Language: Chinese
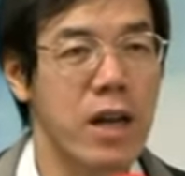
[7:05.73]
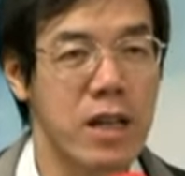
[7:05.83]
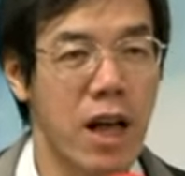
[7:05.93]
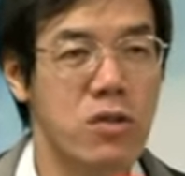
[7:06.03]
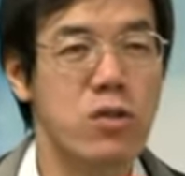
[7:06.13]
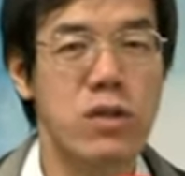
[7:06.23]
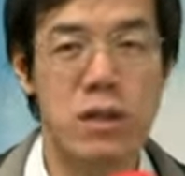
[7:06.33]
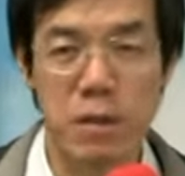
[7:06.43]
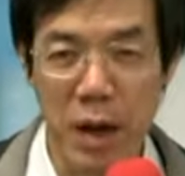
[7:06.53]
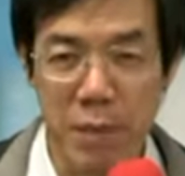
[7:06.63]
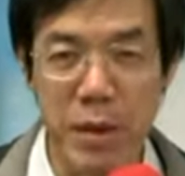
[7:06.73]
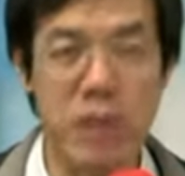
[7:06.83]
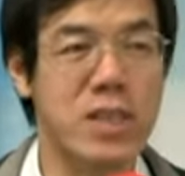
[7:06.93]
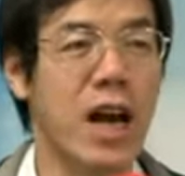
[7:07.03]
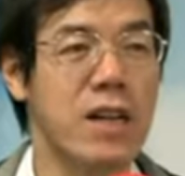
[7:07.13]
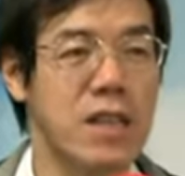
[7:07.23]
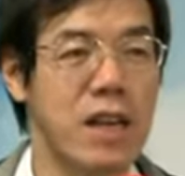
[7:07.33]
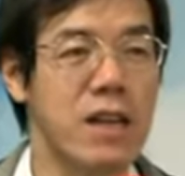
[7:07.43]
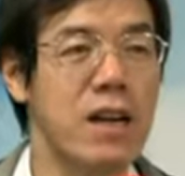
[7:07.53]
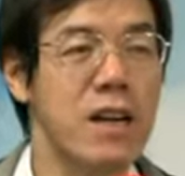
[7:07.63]
那就是很没有价
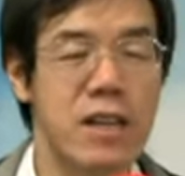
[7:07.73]
钱了，